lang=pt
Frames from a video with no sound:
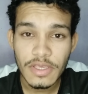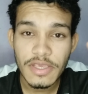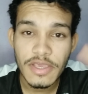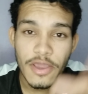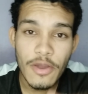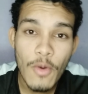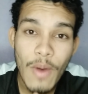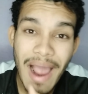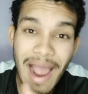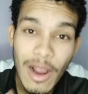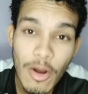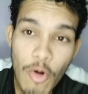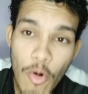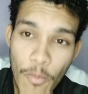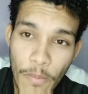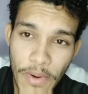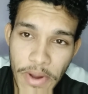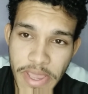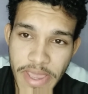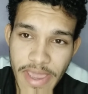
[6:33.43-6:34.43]
e eu
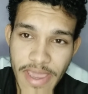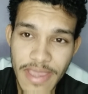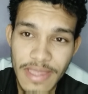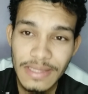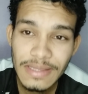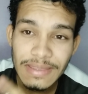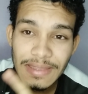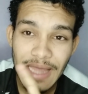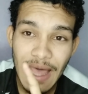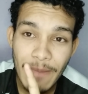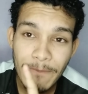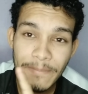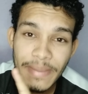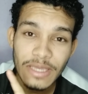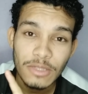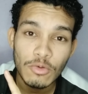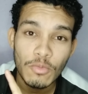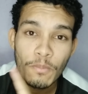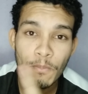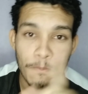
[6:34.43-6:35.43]
acompanhei lá
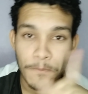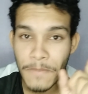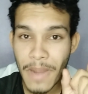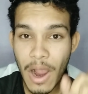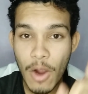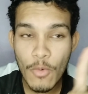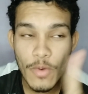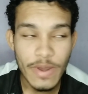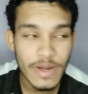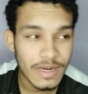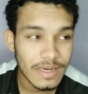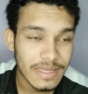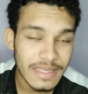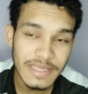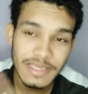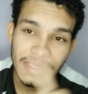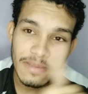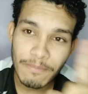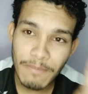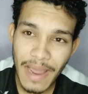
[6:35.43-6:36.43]
pelo
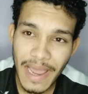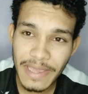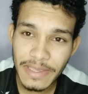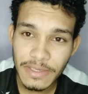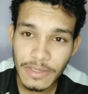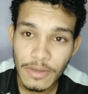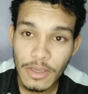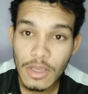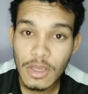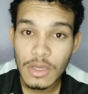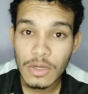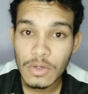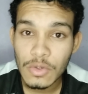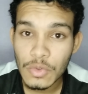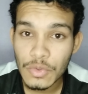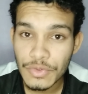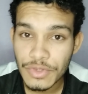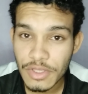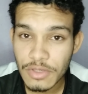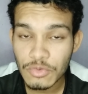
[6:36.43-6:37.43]
Powerlink Bike.
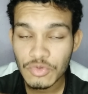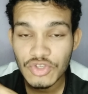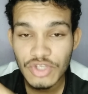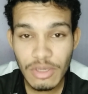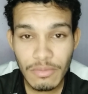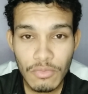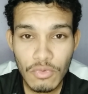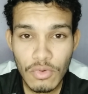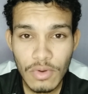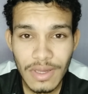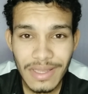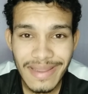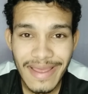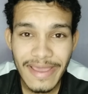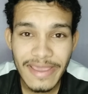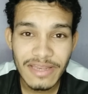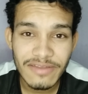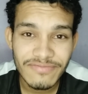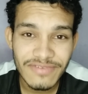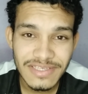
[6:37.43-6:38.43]
Tem o Samuca
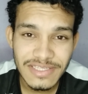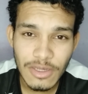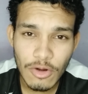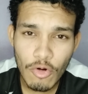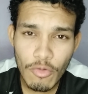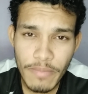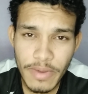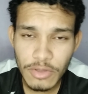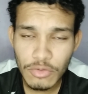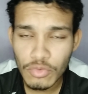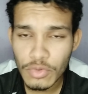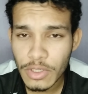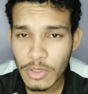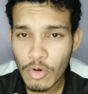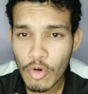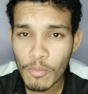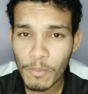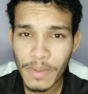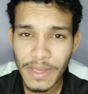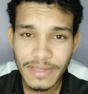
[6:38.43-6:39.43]
lá, ele fez a cobertura
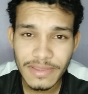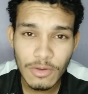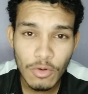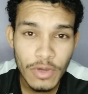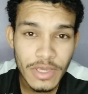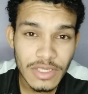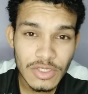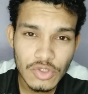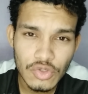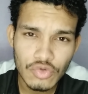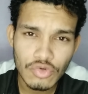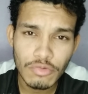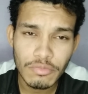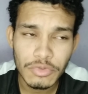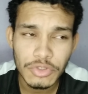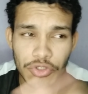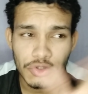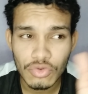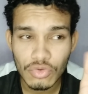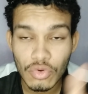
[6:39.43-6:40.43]
completa, o
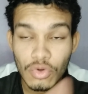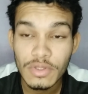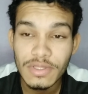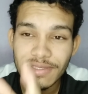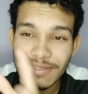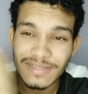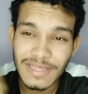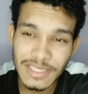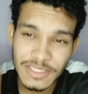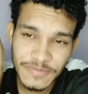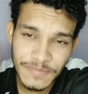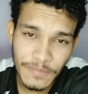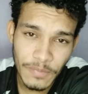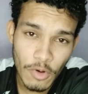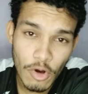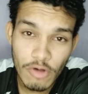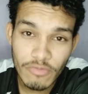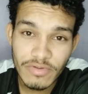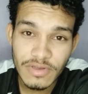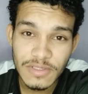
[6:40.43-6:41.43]
resumo de todas as
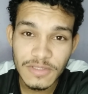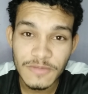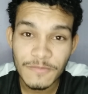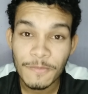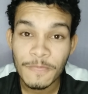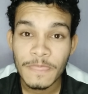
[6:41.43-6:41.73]
provas.